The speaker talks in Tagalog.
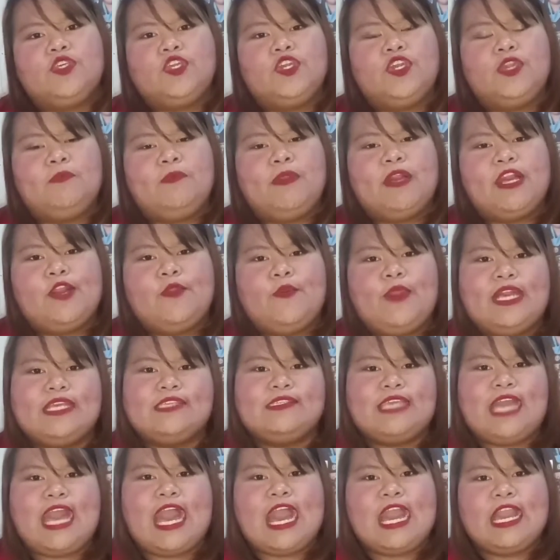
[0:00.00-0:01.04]
nyo ipagawa
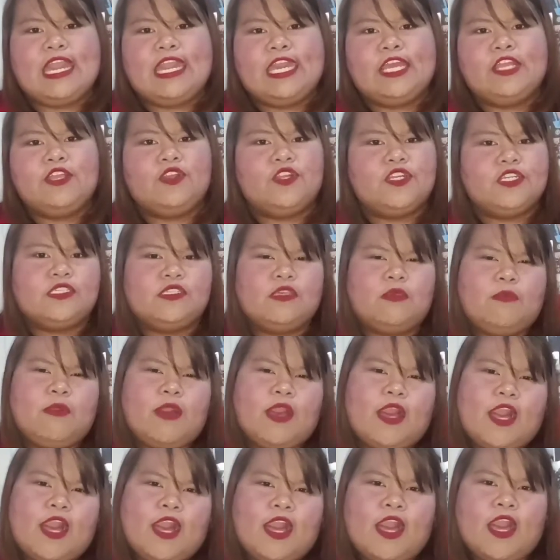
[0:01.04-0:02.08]
sa akin or sa
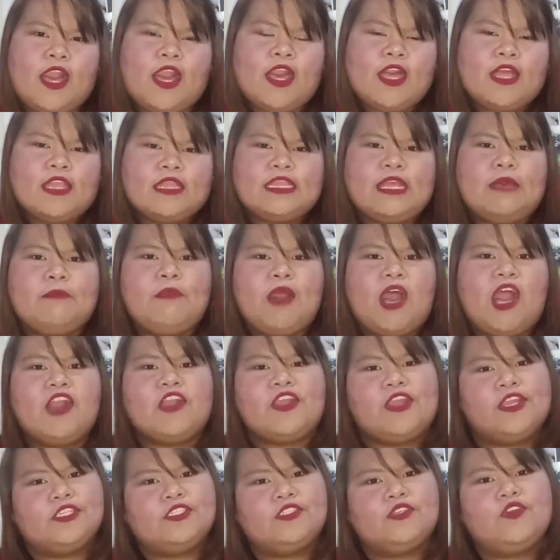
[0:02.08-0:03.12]
mga
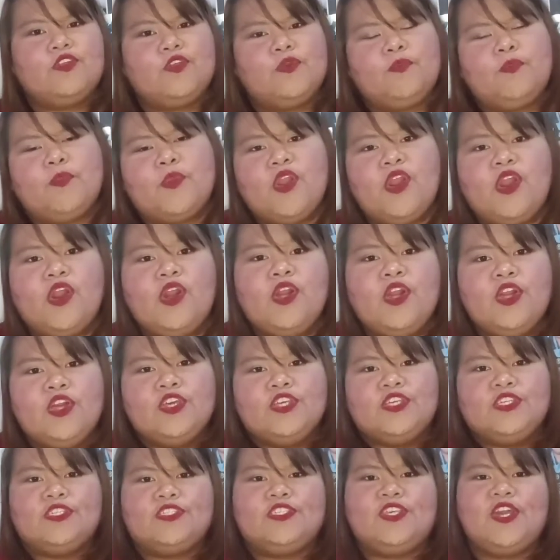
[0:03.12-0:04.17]
tabangers group ko.
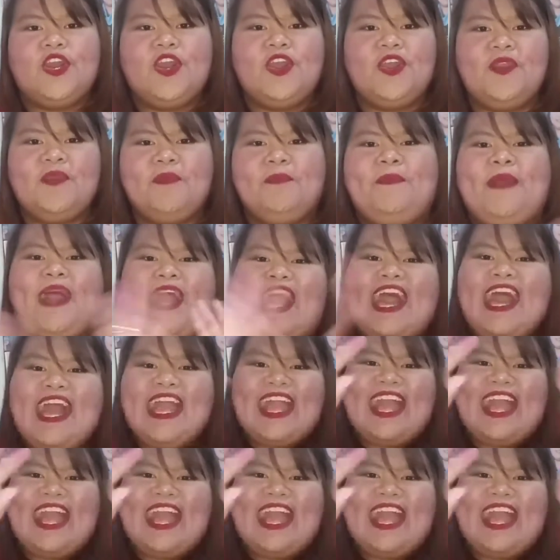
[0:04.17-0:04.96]
So, pa